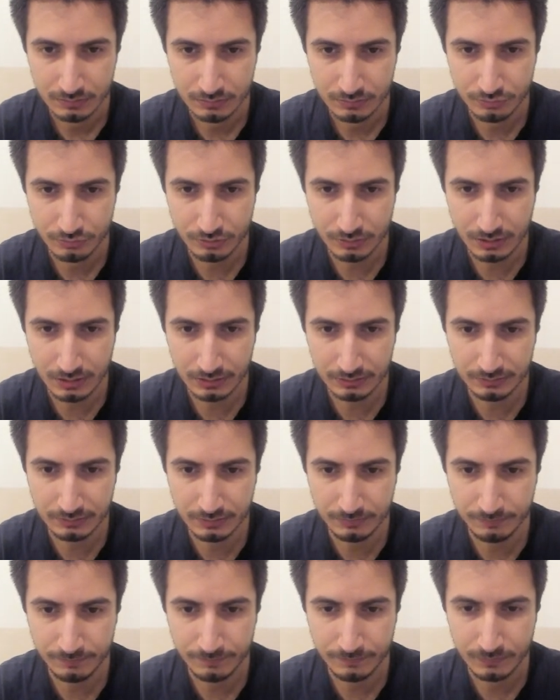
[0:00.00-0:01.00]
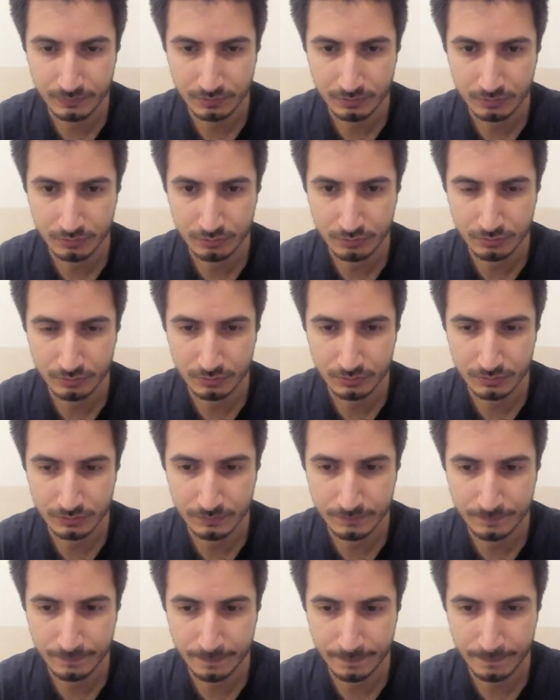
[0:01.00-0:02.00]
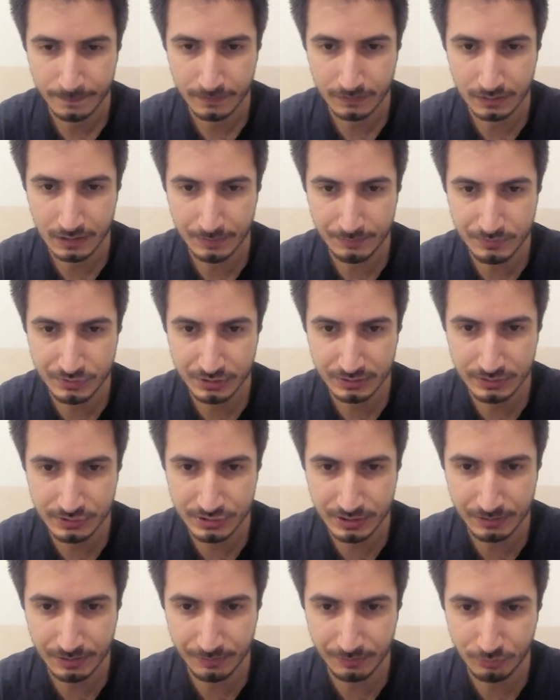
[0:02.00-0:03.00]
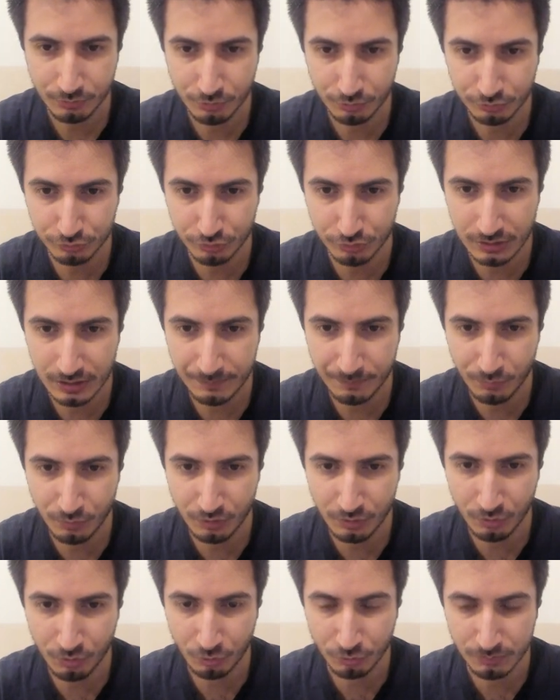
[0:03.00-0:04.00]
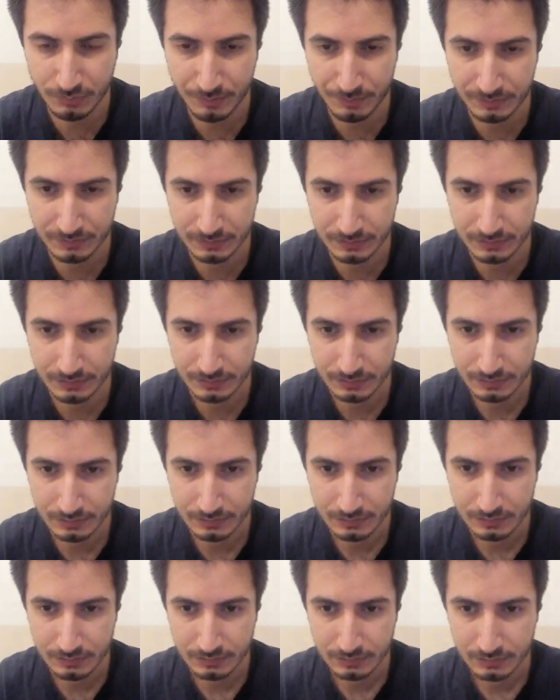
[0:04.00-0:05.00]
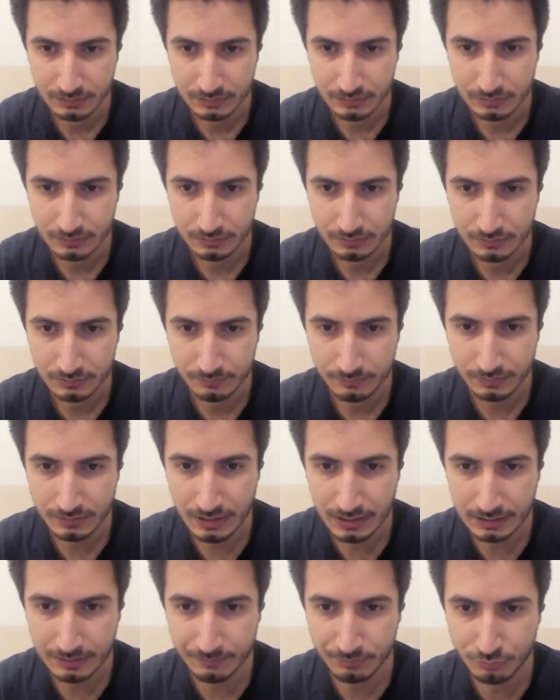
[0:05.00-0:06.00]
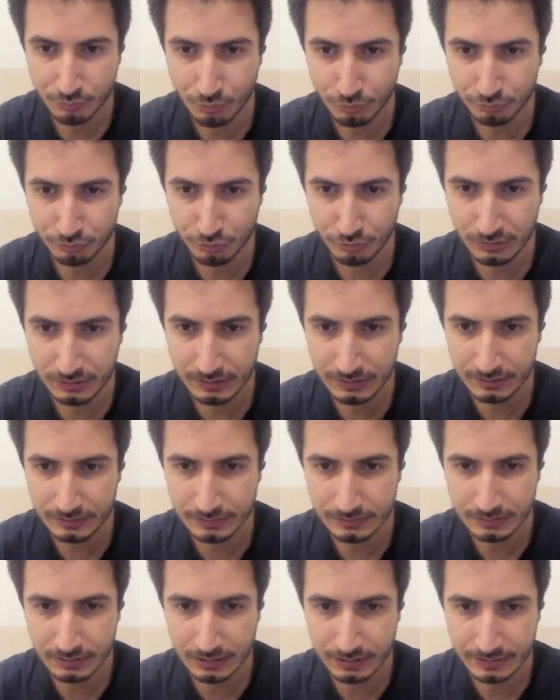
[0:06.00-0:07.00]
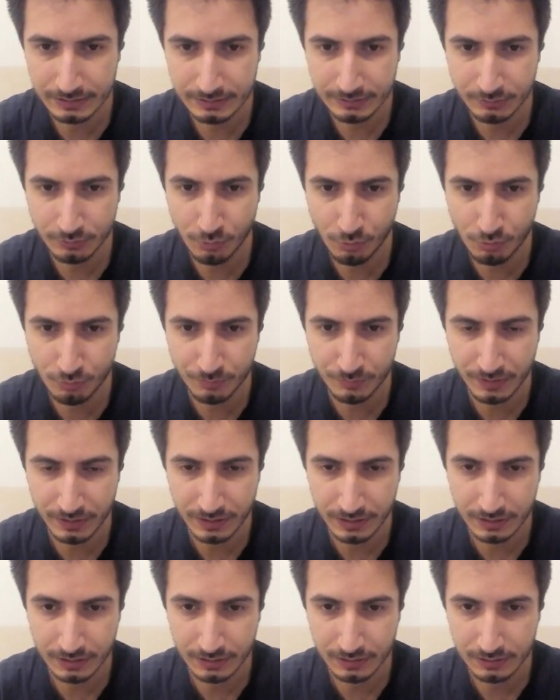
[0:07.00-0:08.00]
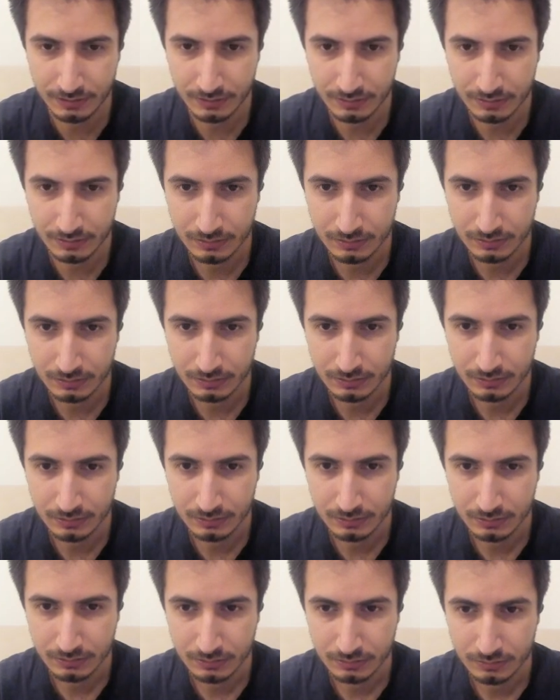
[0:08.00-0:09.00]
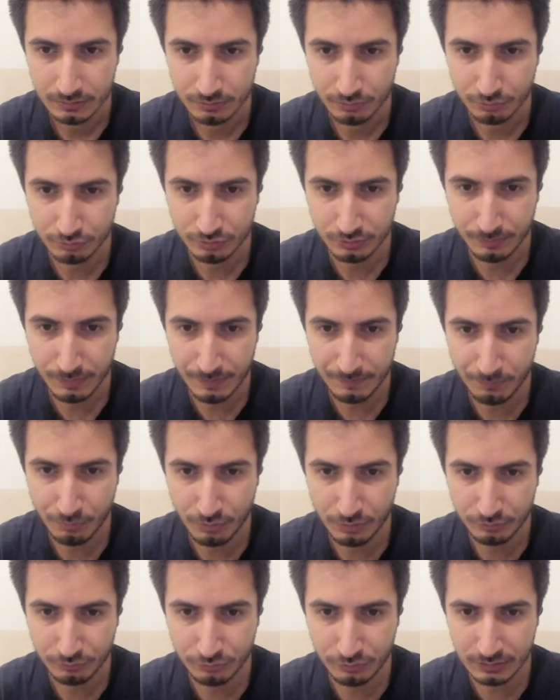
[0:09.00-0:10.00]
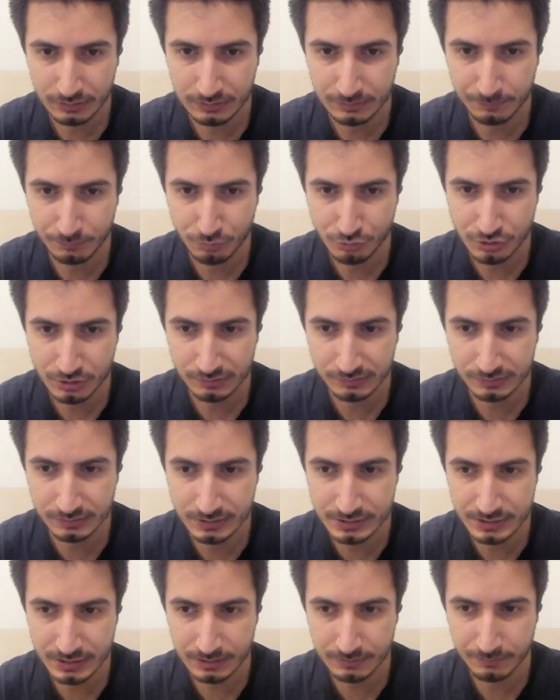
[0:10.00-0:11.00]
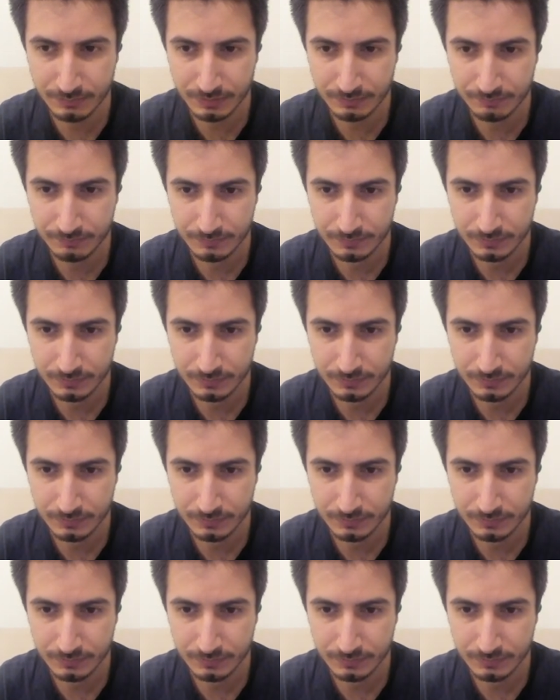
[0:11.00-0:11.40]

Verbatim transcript: Şimdi attım. Abi bir şey diyeceğim ama kontroller böyle olmamalı. Bir dakika bu kontrolleri ayarı yok mu ya? Yoksa ben böyle sürekli boşa sıkacak mıyım?